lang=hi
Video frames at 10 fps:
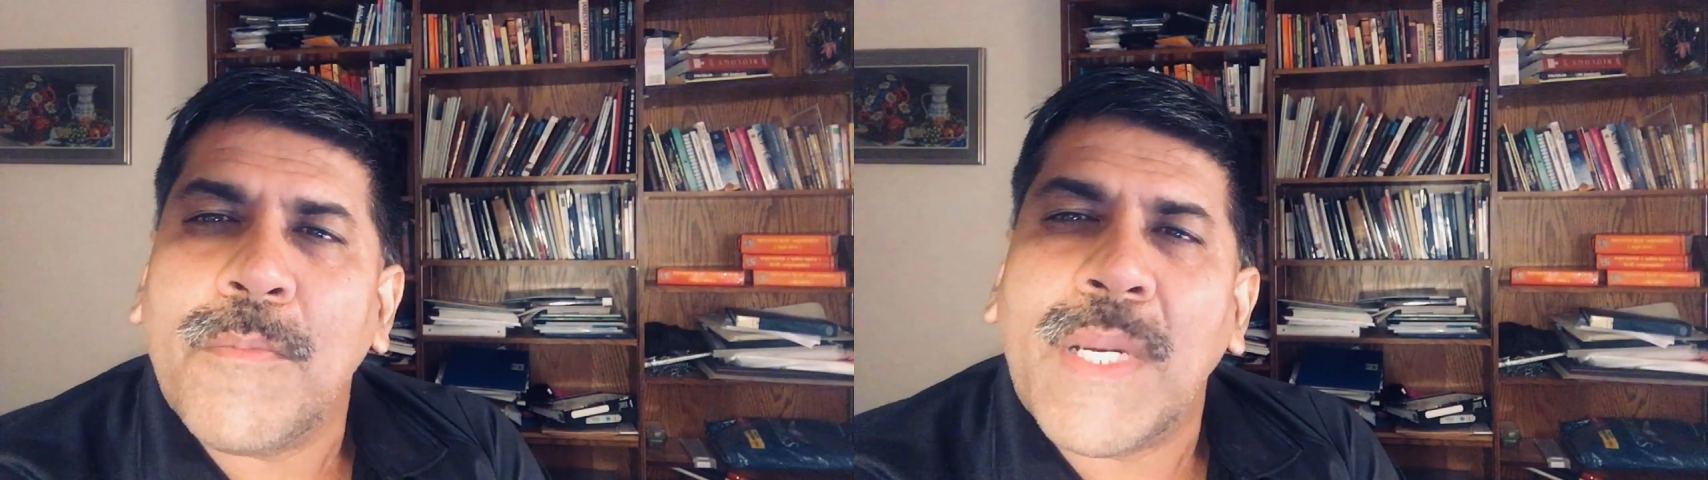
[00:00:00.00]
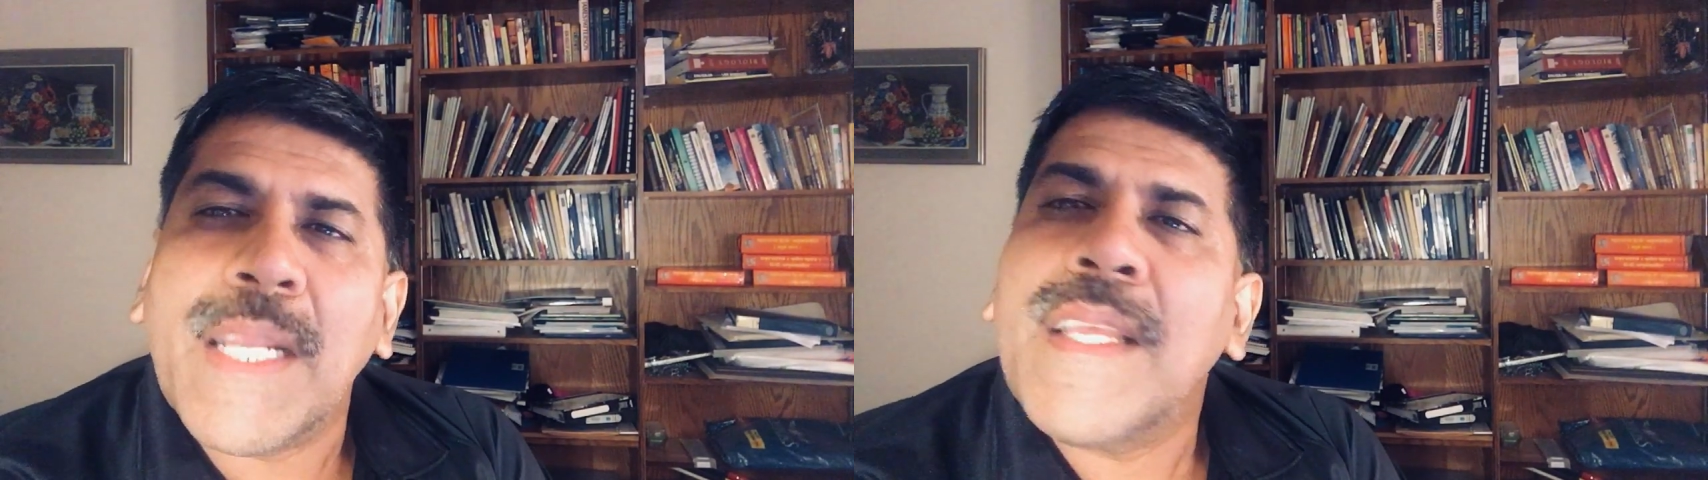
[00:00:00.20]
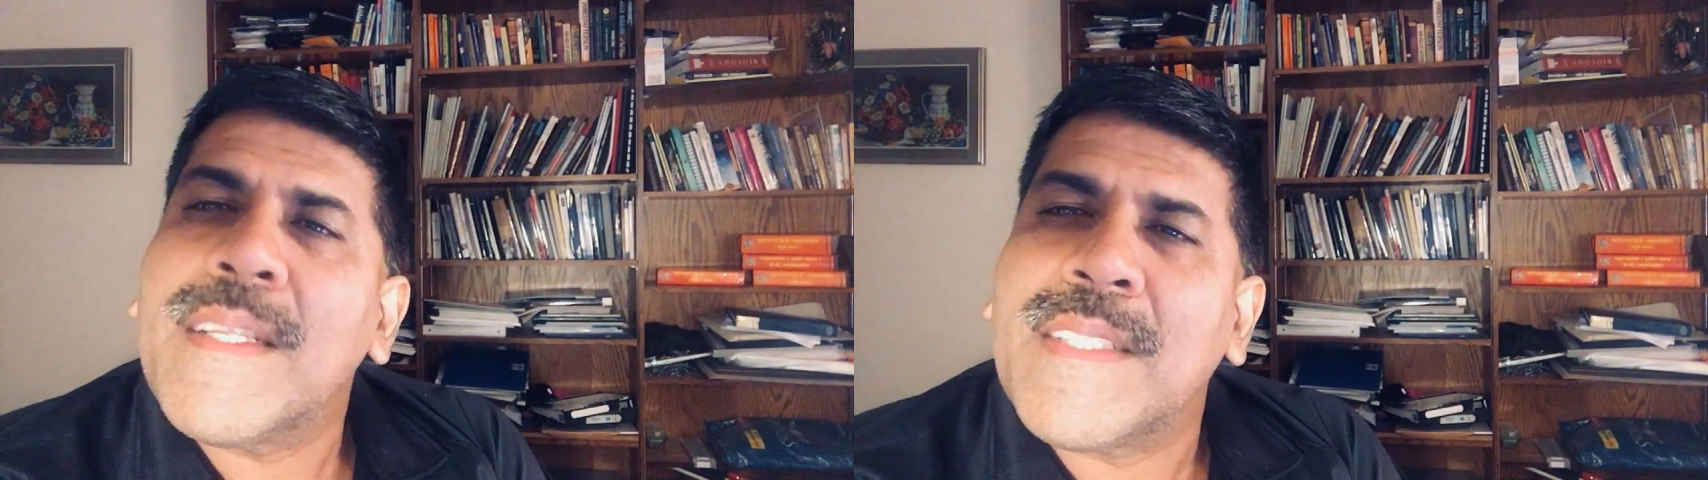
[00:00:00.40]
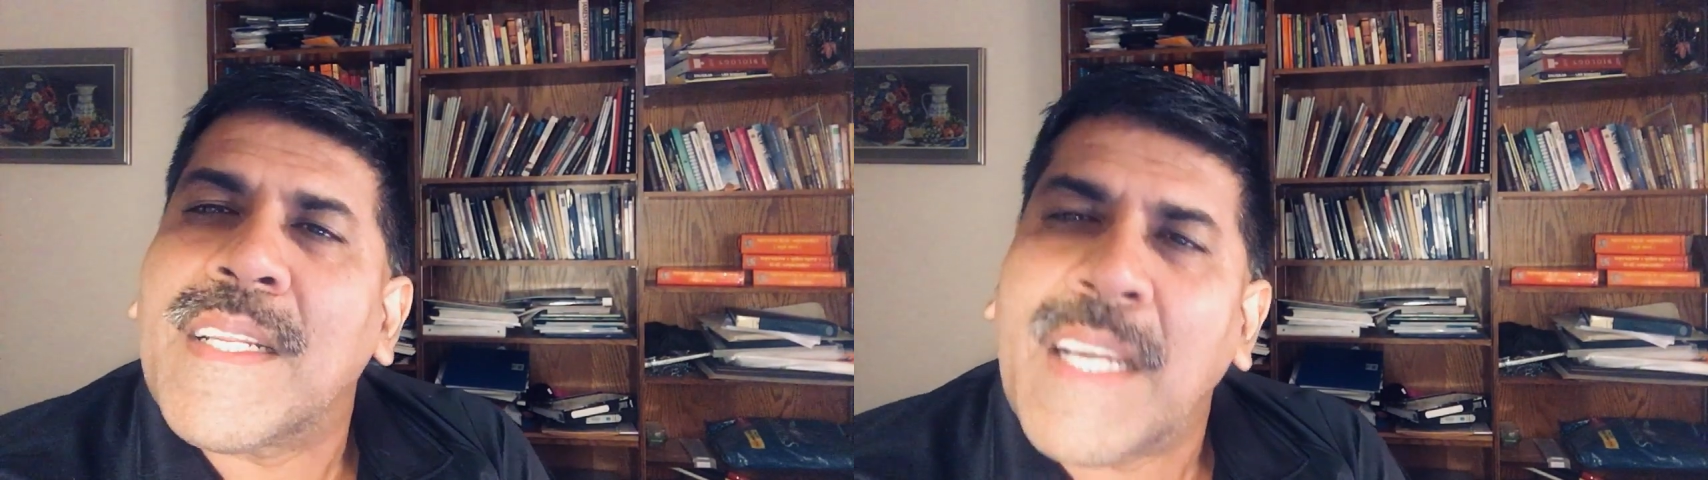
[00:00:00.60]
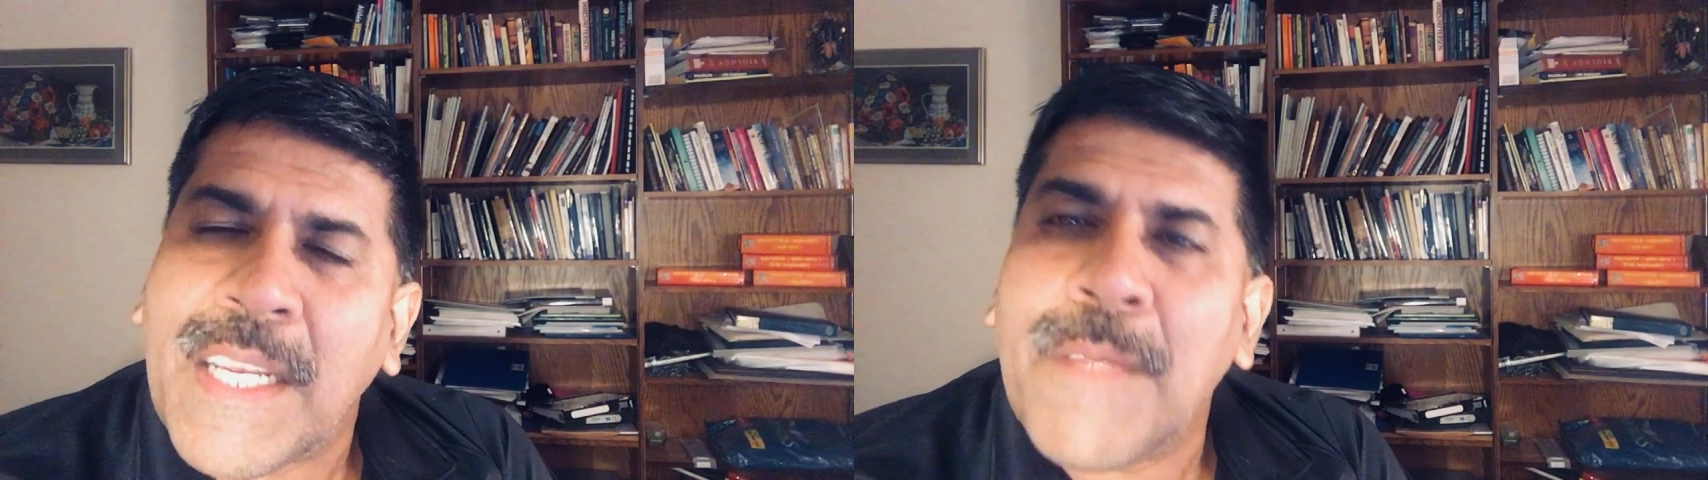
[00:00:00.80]
मंडियां
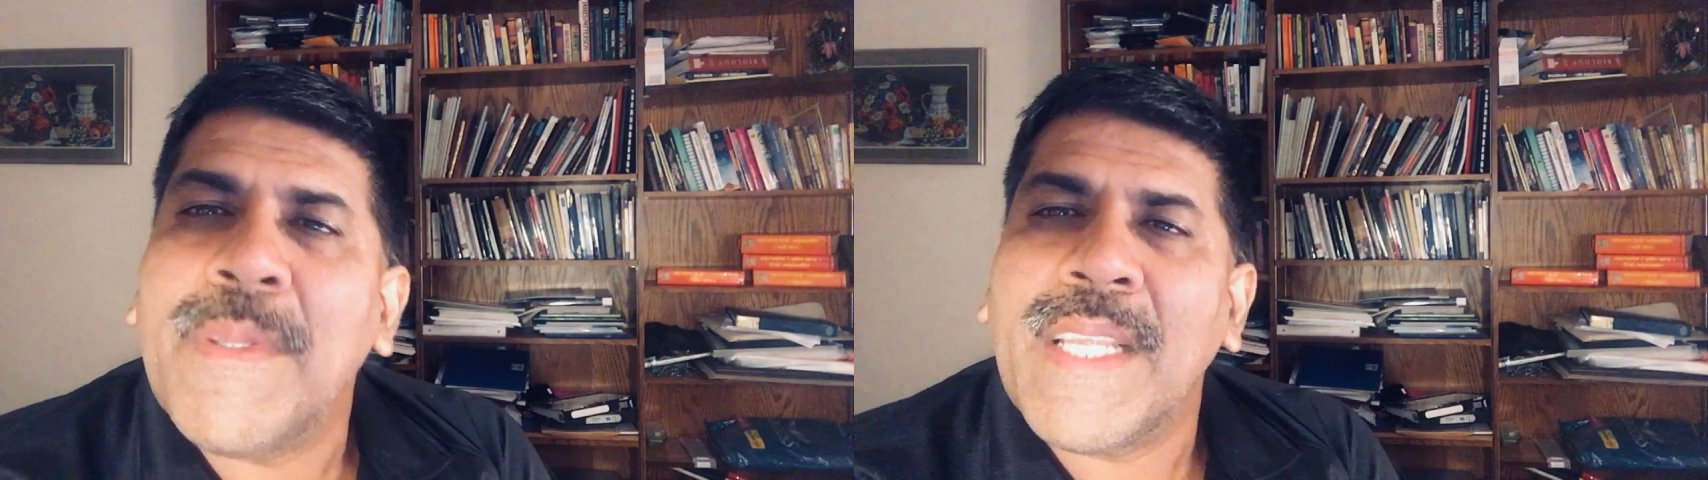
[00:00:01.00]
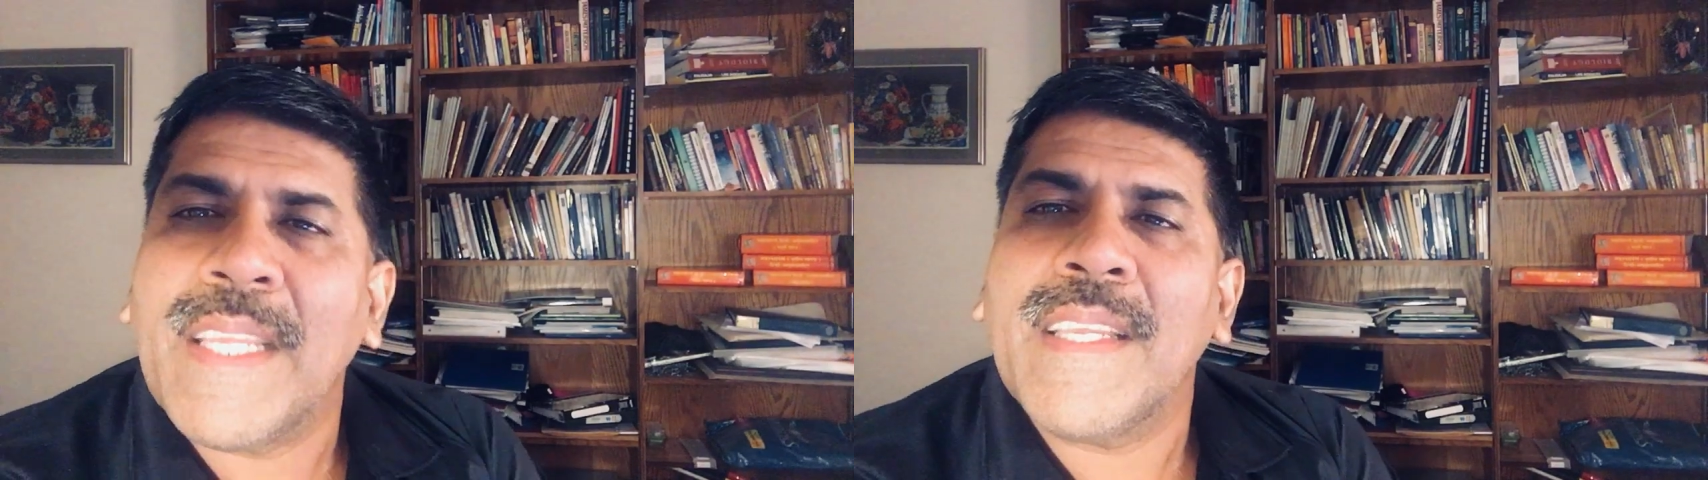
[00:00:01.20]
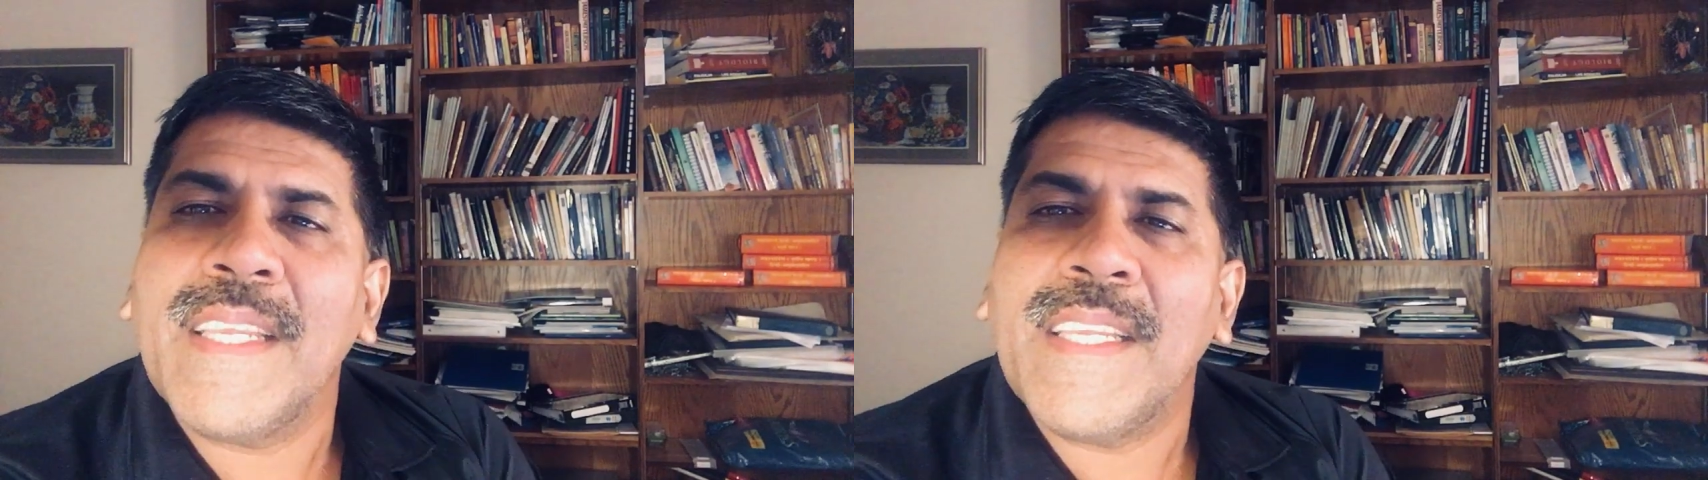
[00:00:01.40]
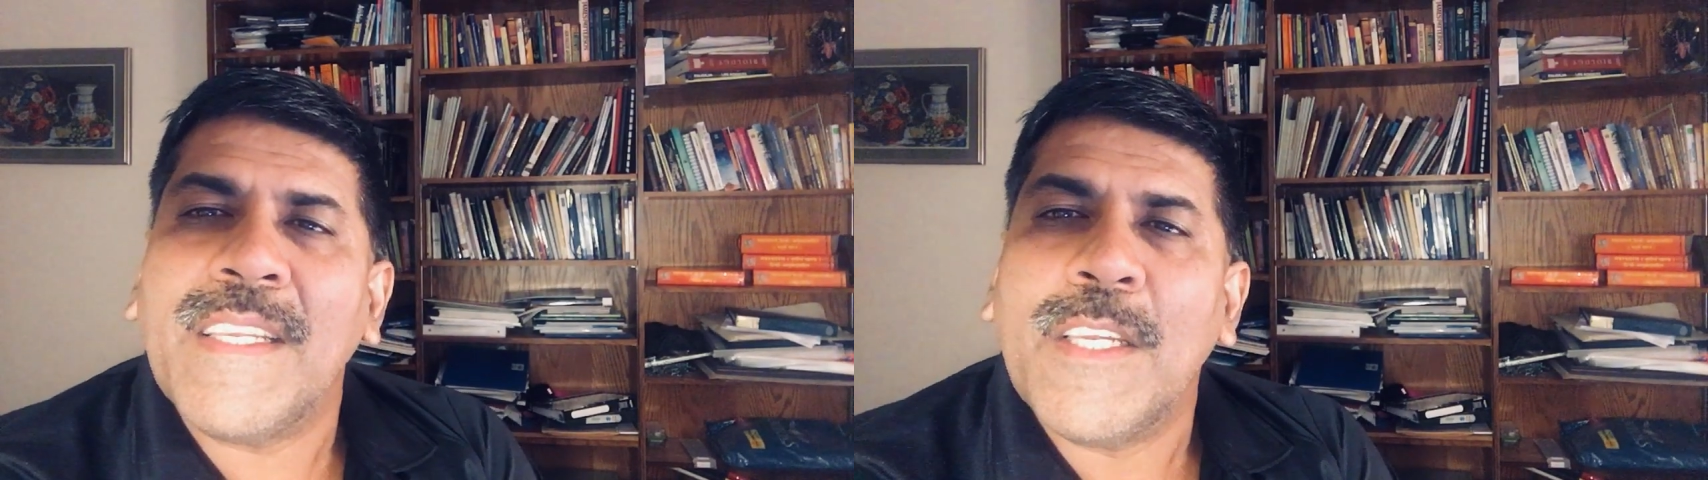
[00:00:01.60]
सरकारी भी रहेंगी